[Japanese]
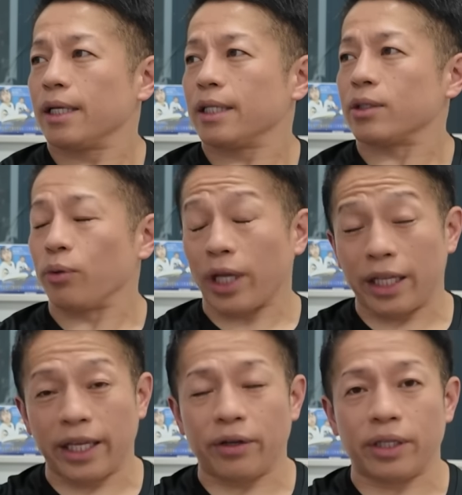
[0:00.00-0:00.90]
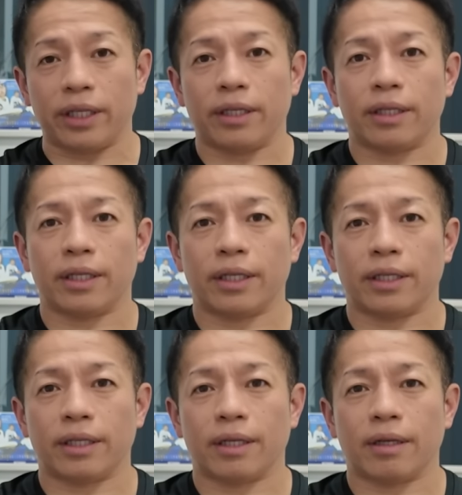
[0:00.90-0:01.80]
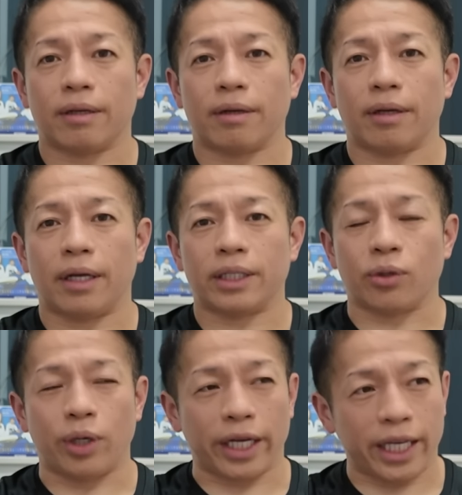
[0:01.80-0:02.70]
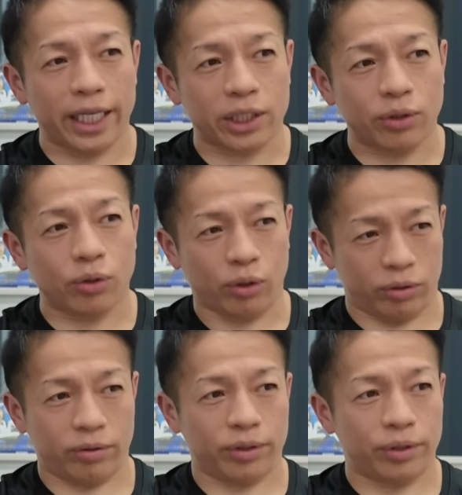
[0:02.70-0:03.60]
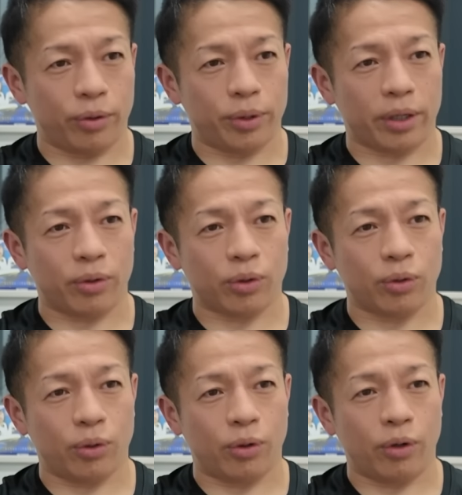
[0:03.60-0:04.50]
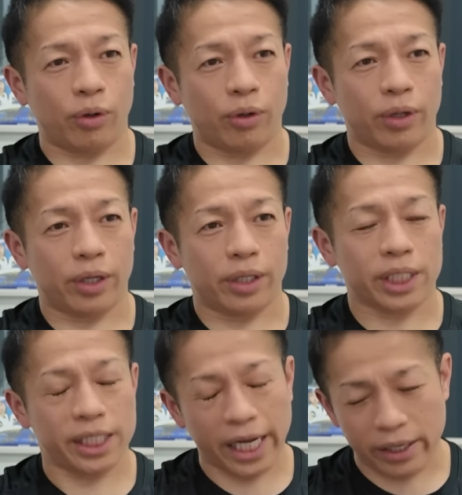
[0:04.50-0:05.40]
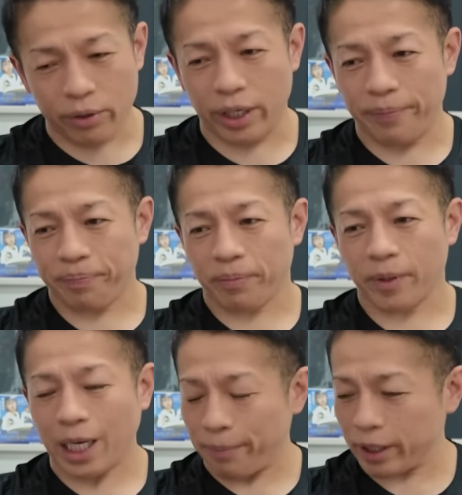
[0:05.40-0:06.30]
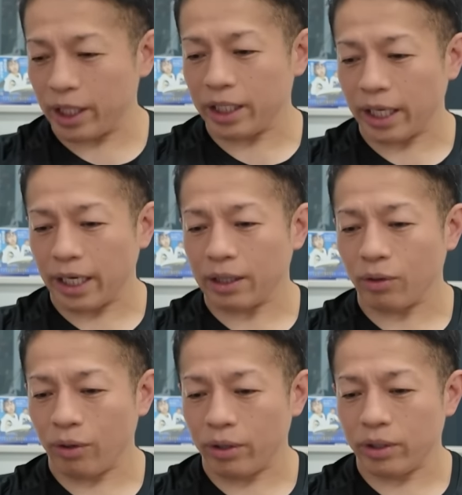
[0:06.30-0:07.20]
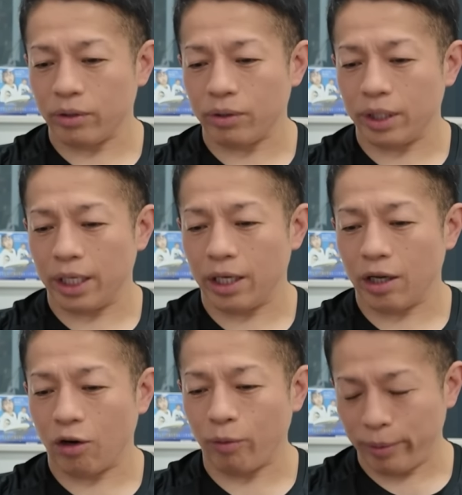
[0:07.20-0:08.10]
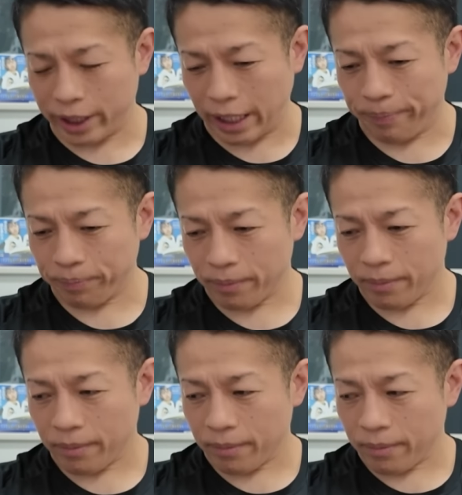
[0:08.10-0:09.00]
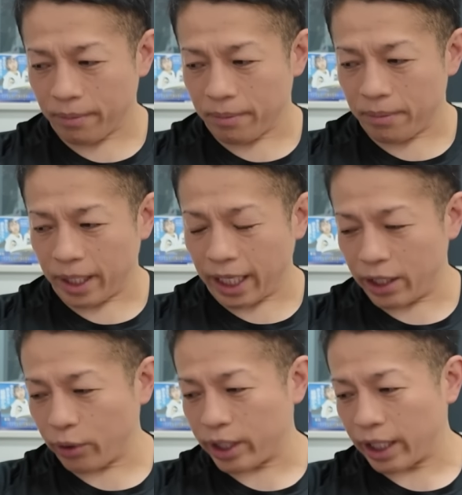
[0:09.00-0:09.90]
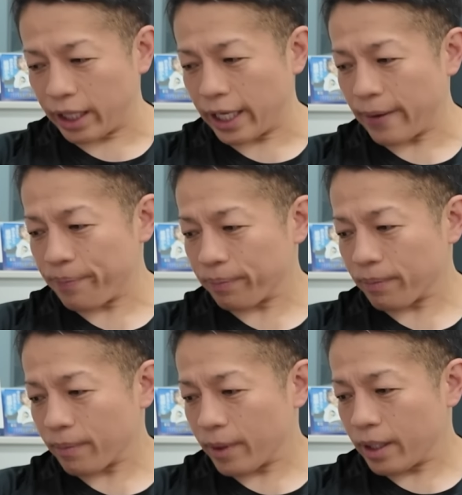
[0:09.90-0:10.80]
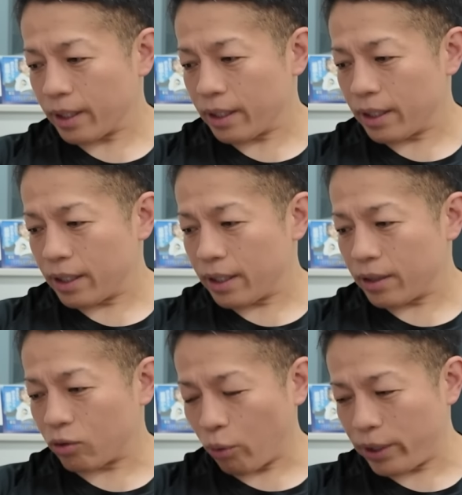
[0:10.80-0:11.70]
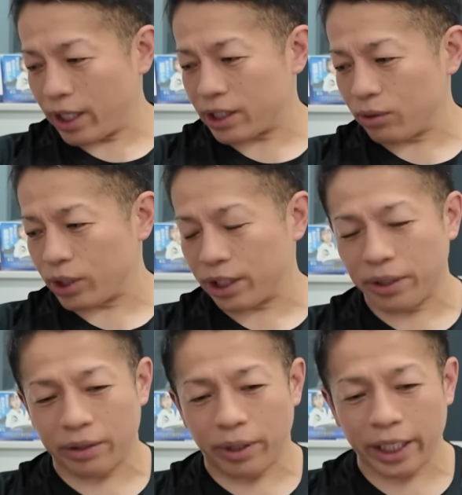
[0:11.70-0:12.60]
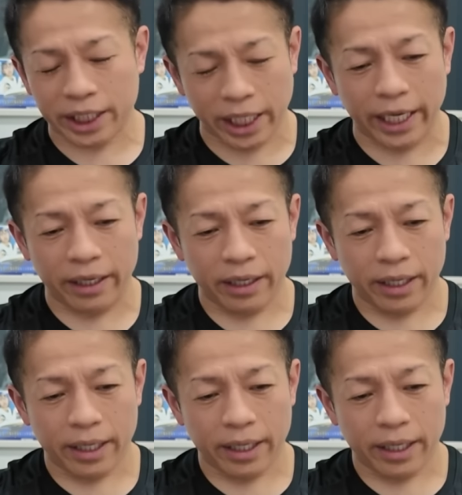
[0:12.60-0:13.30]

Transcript: そうならないように人の上げ足を取るようなことをしないように頑張っていきたいなというふうに思いました体を鍛えてドミナンスのシグナルを発したい